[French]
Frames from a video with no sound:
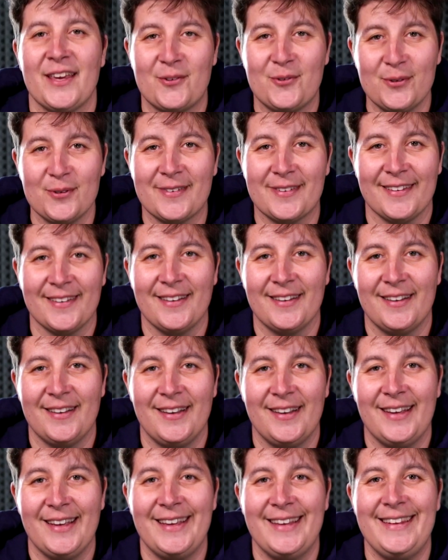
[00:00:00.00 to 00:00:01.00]
Écoute,
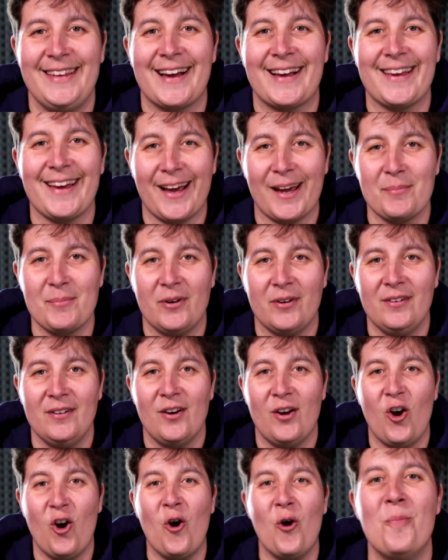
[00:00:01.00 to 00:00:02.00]
il y a carrément
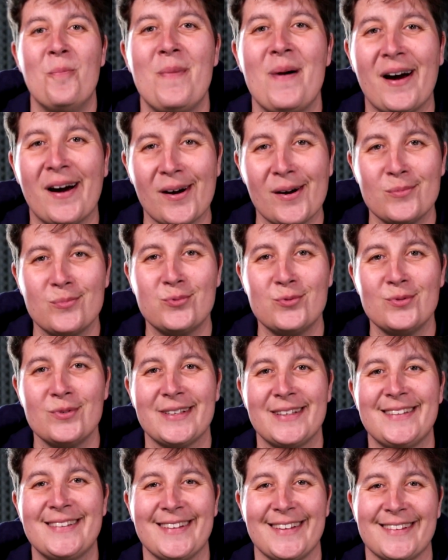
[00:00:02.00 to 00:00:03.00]
un marabout
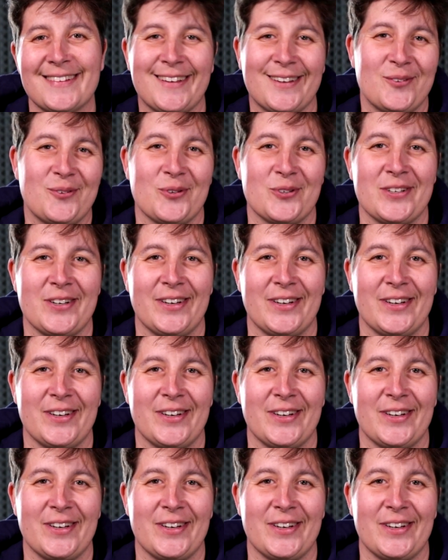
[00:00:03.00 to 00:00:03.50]
qui s'est inscrit sur